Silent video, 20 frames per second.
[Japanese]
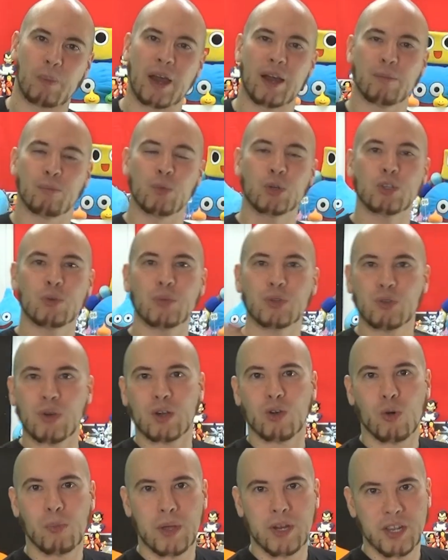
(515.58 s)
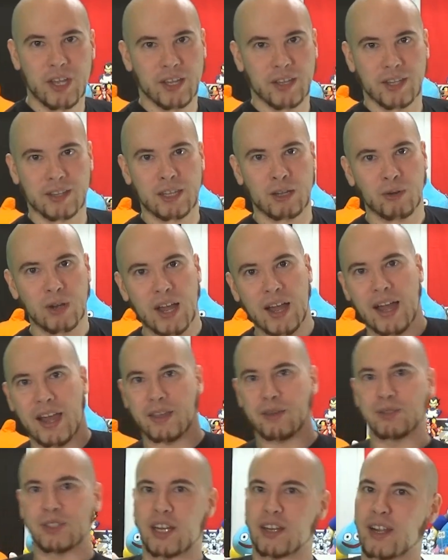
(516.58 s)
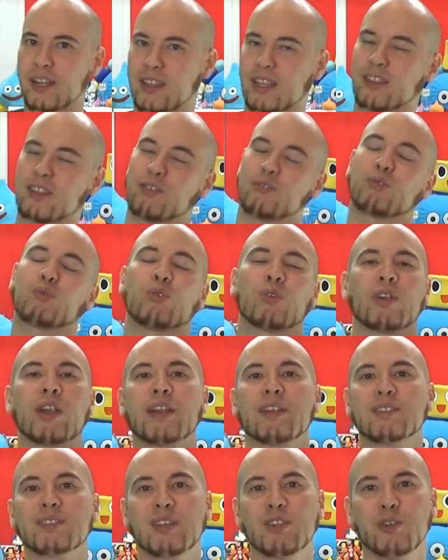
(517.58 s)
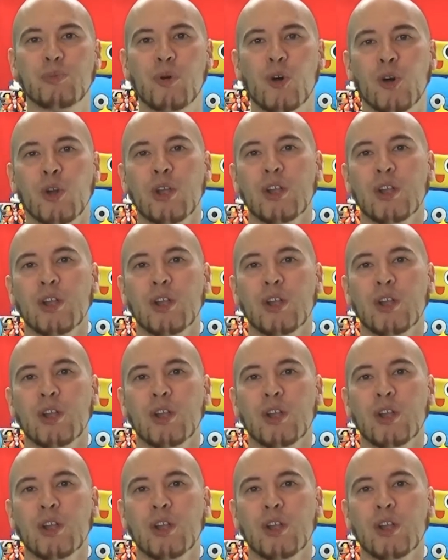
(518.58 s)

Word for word: もともとはコメディアンだったのが俳優さんになったっていうところなんですけども